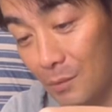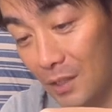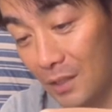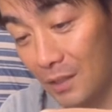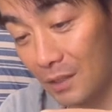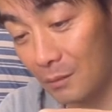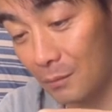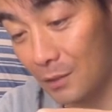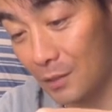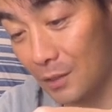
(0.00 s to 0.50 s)
え
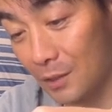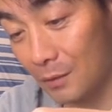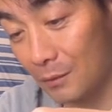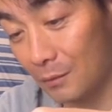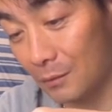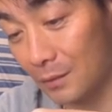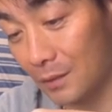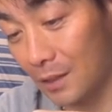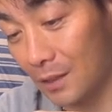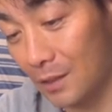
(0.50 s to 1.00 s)
てきました
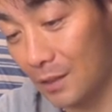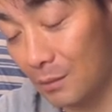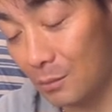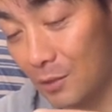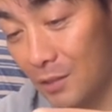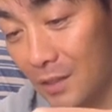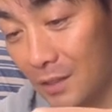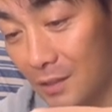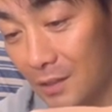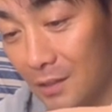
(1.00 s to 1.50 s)
よ。だい
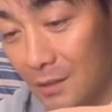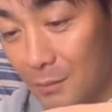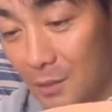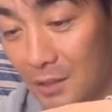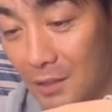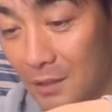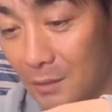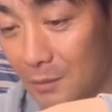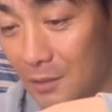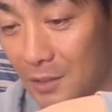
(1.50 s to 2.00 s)
ぶ先が見え
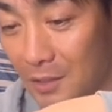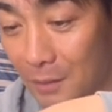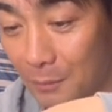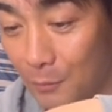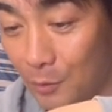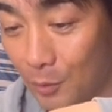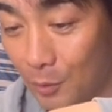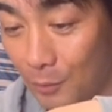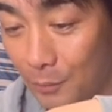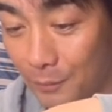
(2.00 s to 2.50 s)
てきました。
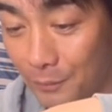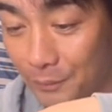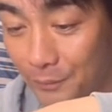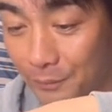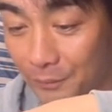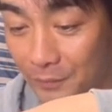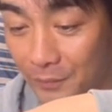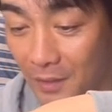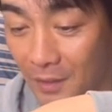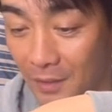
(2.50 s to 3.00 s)
もう、
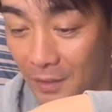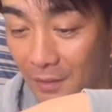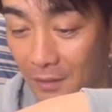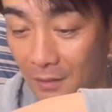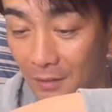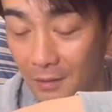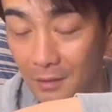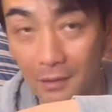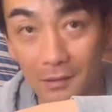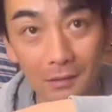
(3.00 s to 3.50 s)

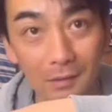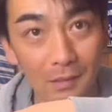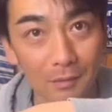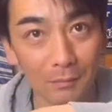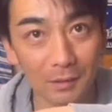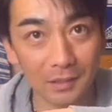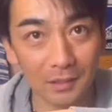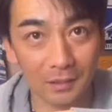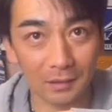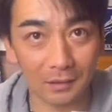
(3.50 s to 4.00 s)
完成
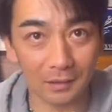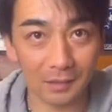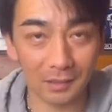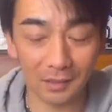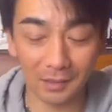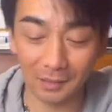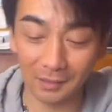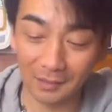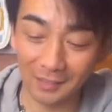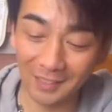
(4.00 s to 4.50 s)
間近で
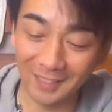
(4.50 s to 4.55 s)
す。